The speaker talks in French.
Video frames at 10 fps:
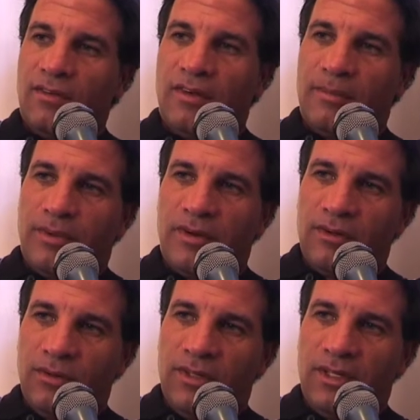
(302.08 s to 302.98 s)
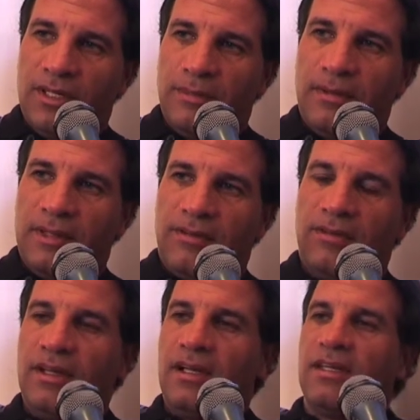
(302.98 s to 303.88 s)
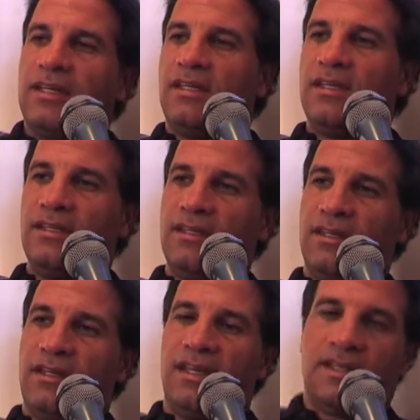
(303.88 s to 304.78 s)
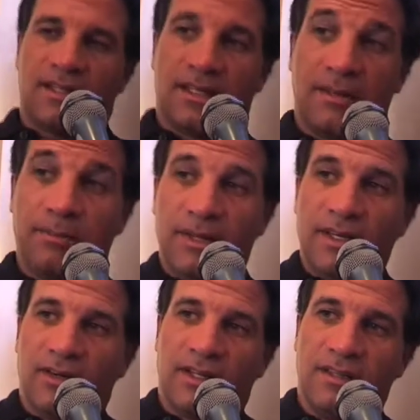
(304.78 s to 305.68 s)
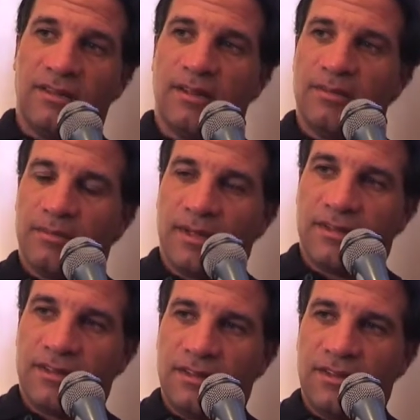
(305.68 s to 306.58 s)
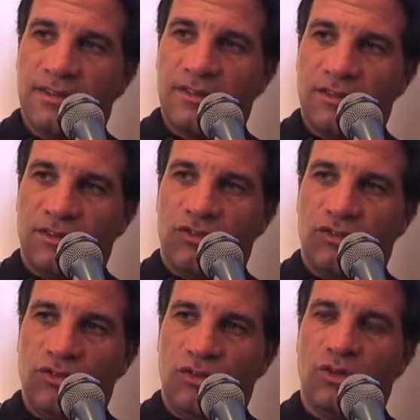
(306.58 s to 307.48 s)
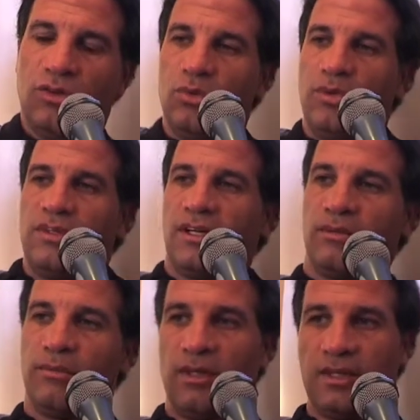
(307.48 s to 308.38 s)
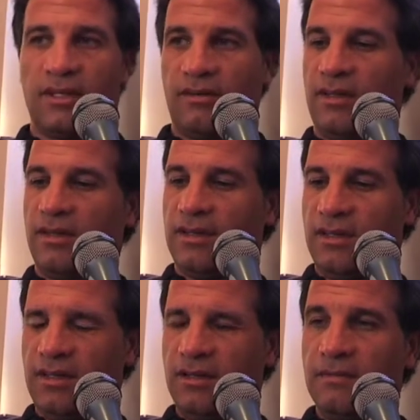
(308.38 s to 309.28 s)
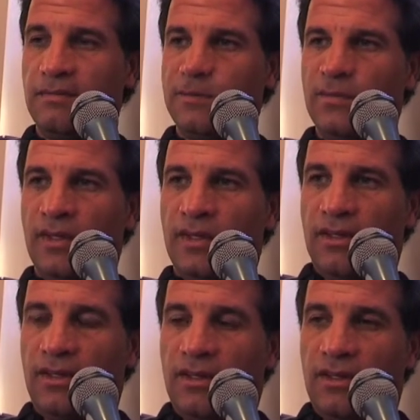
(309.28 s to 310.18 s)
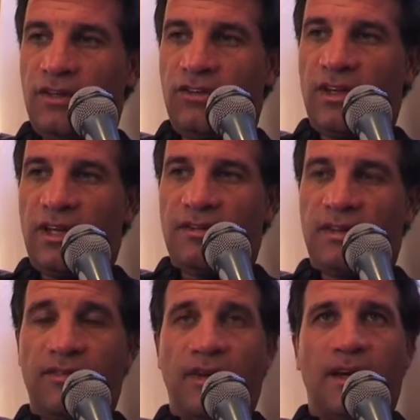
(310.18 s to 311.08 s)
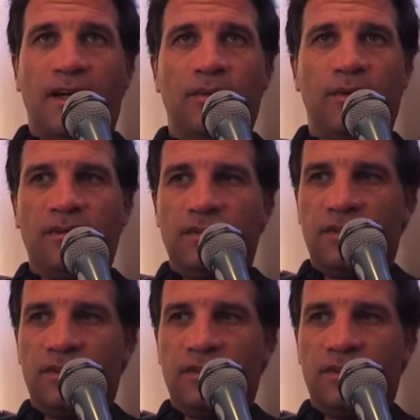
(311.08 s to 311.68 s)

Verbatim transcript: On va prendre une équipe nationale qui, qui est très bien organisée. Parce que je connais exactement le travail qui qui à Gabon.